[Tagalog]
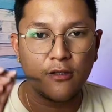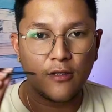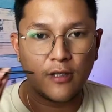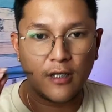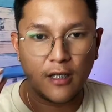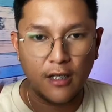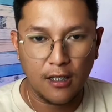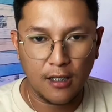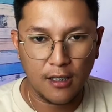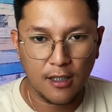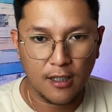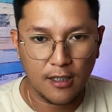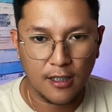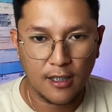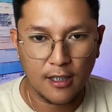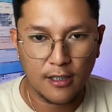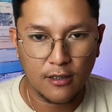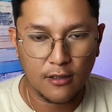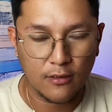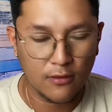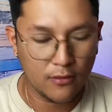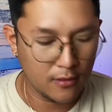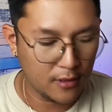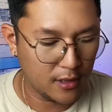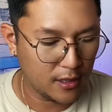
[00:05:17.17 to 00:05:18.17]
ilalagay
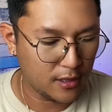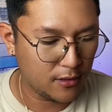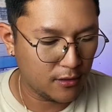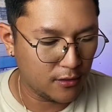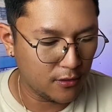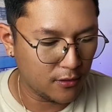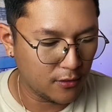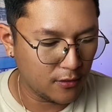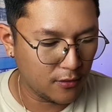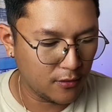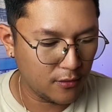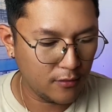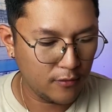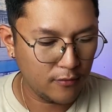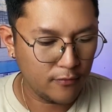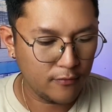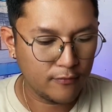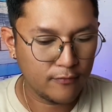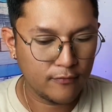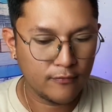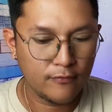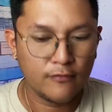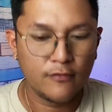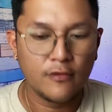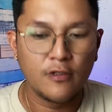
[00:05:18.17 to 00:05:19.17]
natin ulit yung
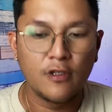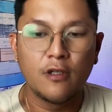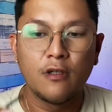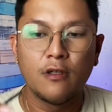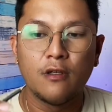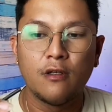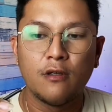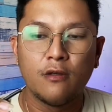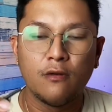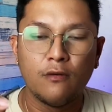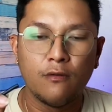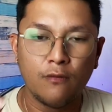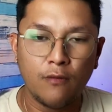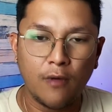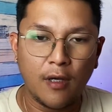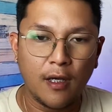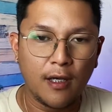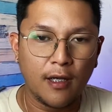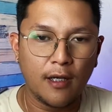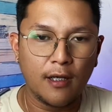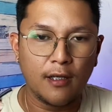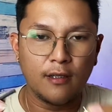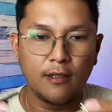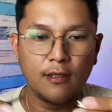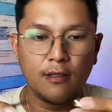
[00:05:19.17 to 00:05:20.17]

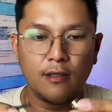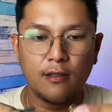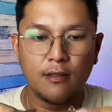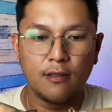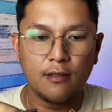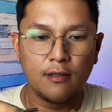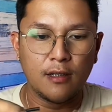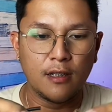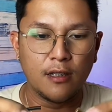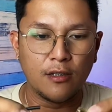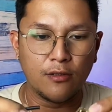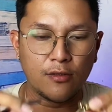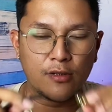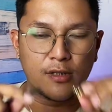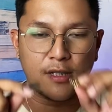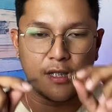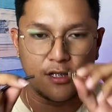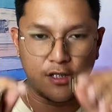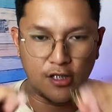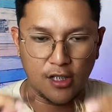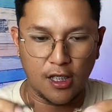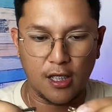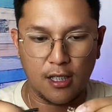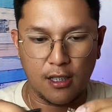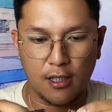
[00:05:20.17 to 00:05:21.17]
wire dito sa
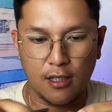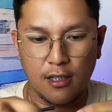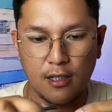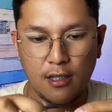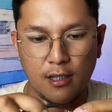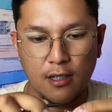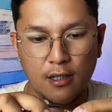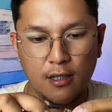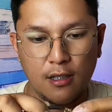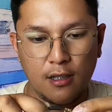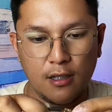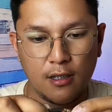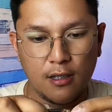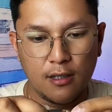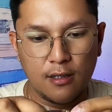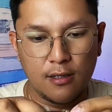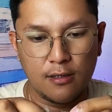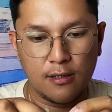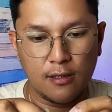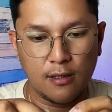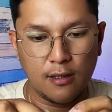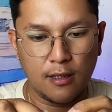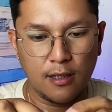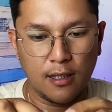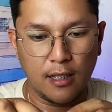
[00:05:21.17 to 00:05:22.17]
jack
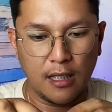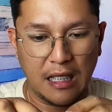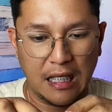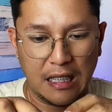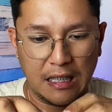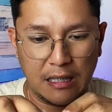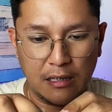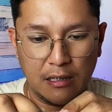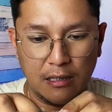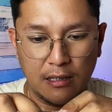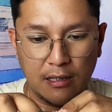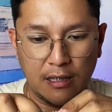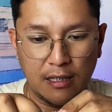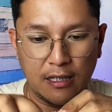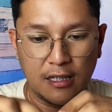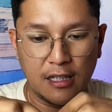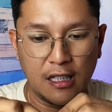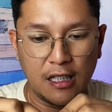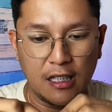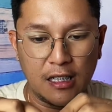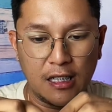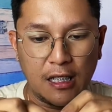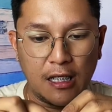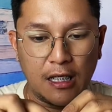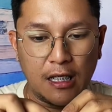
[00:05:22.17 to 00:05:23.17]
so again
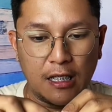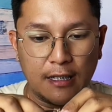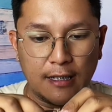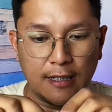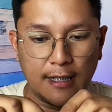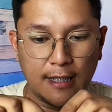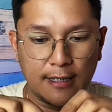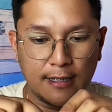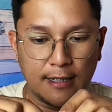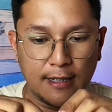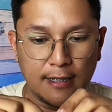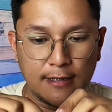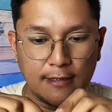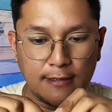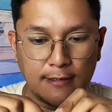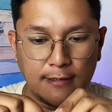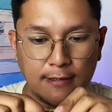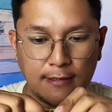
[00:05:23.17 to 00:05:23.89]
didiinan lang natin